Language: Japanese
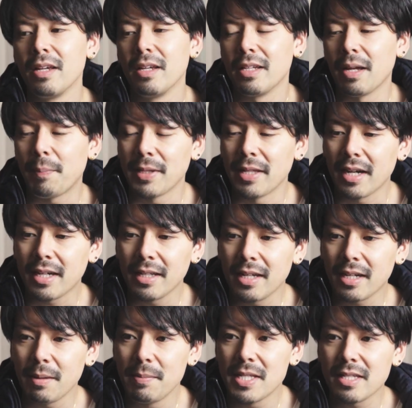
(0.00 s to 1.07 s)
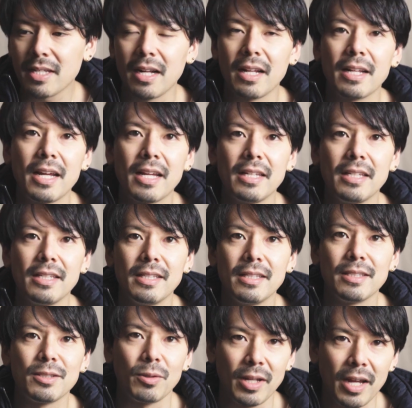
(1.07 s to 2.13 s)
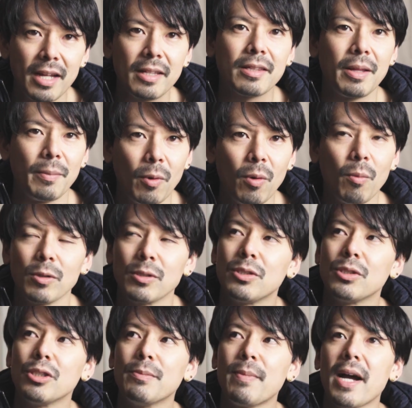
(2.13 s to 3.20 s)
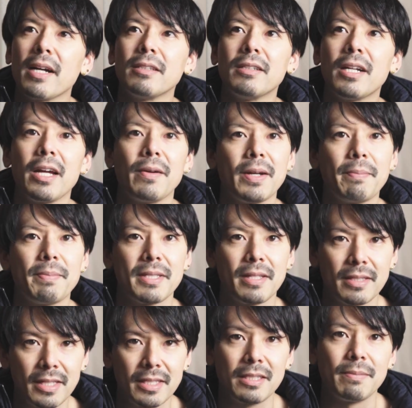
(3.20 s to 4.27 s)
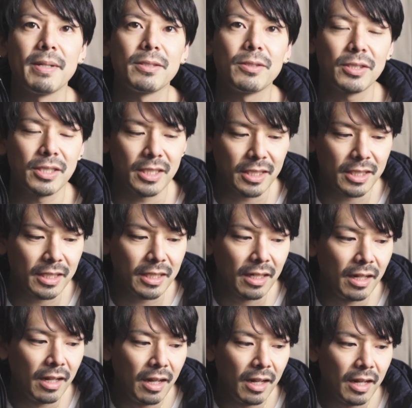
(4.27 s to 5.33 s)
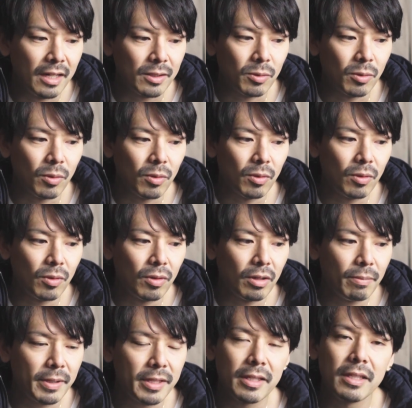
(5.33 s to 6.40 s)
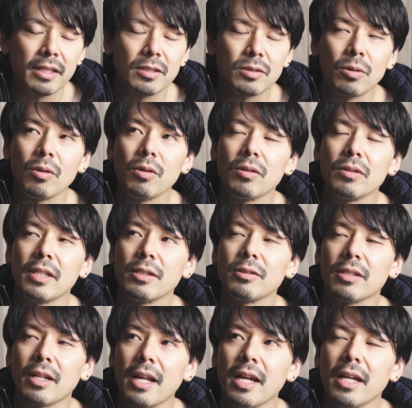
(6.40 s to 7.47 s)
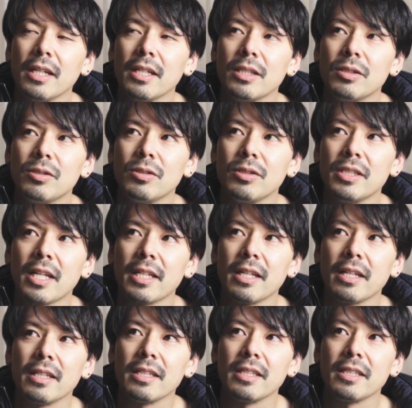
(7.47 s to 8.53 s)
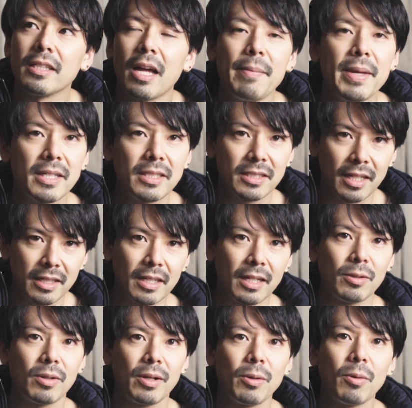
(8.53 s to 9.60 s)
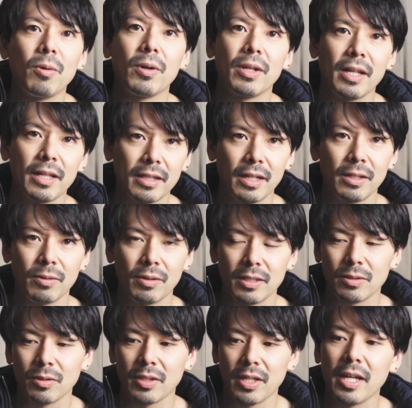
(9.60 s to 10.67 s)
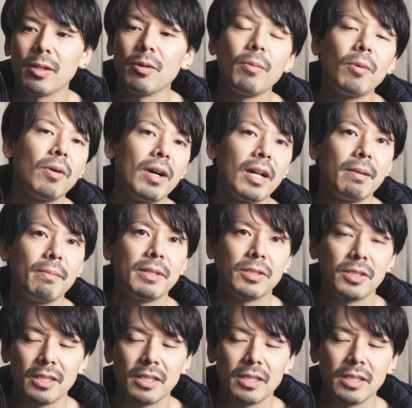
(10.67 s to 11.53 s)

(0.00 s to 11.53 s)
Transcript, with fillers: やっぱなかなか見つからないんですよね。あってももうじゅうまんぐらいはやっぱ全然しますし、あとやっぱりその何ですかね、古着なんでダメージだったりとか汚れだったりとかその程度もあります